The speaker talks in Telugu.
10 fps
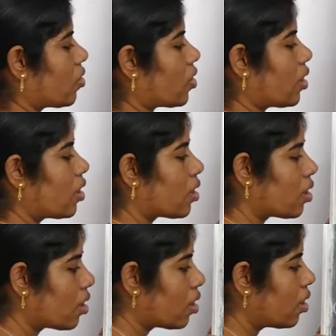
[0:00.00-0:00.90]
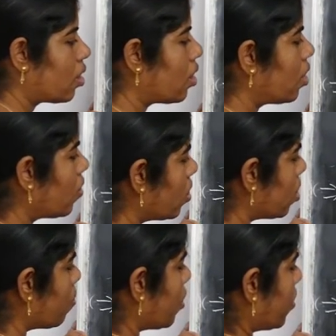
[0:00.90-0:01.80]
ఓకే దీన్ని కూడా
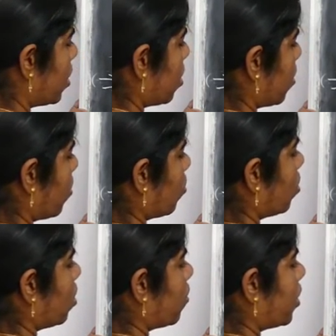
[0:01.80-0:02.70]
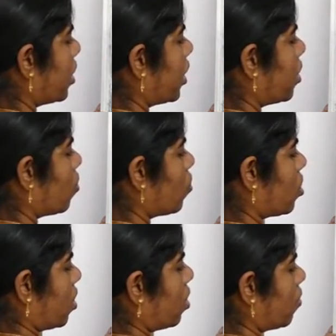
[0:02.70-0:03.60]
సింప్లిఫై చేసామనుకోండి ట్వంటీ ఎయిట్ టూ
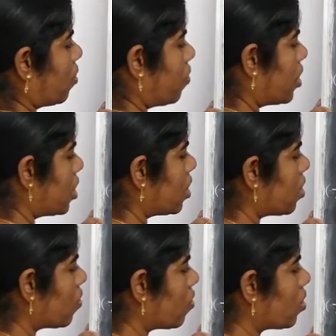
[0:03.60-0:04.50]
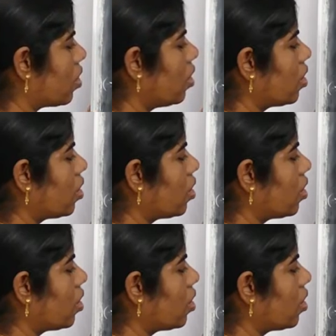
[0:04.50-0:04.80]
జా ఫిఫ్టీ సిక్స్ అవుతుంది